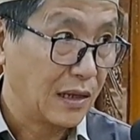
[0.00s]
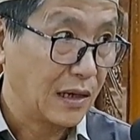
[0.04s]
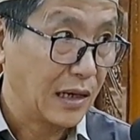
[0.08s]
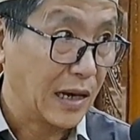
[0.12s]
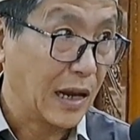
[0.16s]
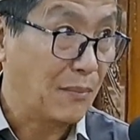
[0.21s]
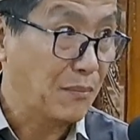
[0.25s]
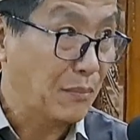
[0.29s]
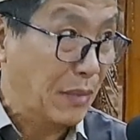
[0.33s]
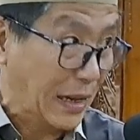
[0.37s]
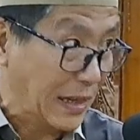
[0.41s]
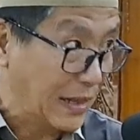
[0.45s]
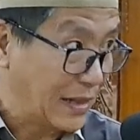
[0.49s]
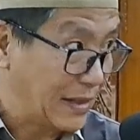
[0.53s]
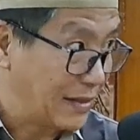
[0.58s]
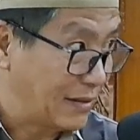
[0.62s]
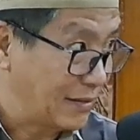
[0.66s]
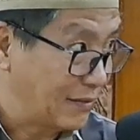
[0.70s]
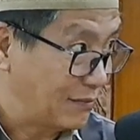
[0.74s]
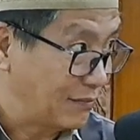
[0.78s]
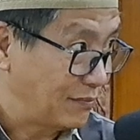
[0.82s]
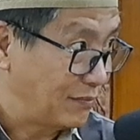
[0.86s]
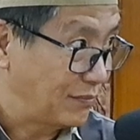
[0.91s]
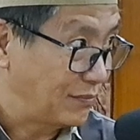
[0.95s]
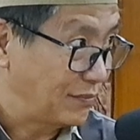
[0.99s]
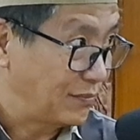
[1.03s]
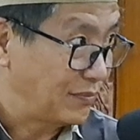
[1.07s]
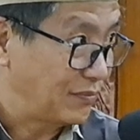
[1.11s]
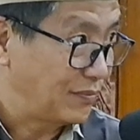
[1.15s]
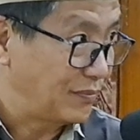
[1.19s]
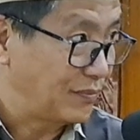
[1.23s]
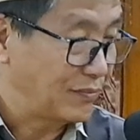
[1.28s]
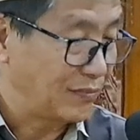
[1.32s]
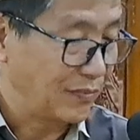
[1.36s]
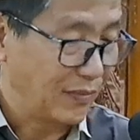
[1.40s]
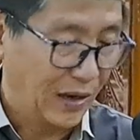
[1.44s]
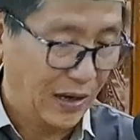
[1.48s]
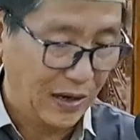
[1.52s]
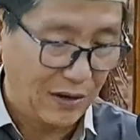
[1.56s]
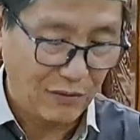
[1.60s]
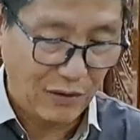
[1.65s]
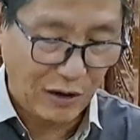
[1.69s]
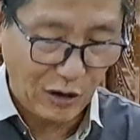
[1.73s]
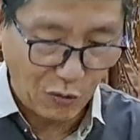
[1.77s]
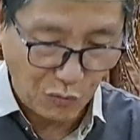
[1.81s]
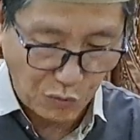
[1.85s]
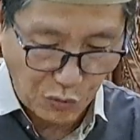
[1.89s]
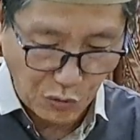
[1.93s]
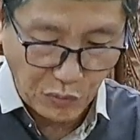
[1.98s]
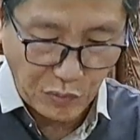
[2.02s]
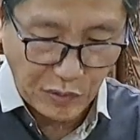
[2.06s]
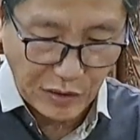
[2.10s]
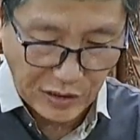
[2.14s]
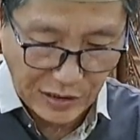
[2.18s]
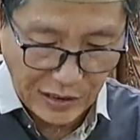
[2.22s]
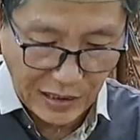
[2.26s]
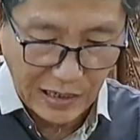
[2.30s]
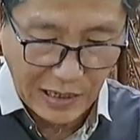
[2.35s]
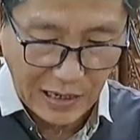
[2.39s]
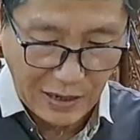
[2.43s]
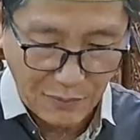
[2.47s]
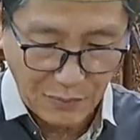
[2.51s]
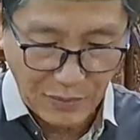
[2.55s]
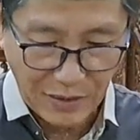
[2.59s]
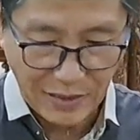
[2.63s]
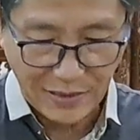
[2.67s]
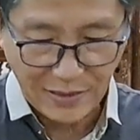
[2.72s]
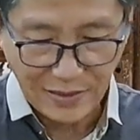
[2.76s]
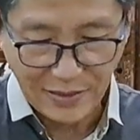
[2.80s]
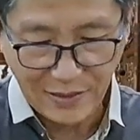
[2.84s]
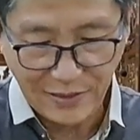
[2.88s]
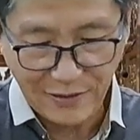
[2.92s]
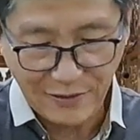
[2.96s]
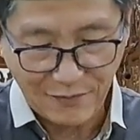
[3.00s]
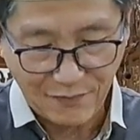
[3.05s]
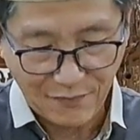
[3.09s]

lambat. Ya, walaupun bisa lambat.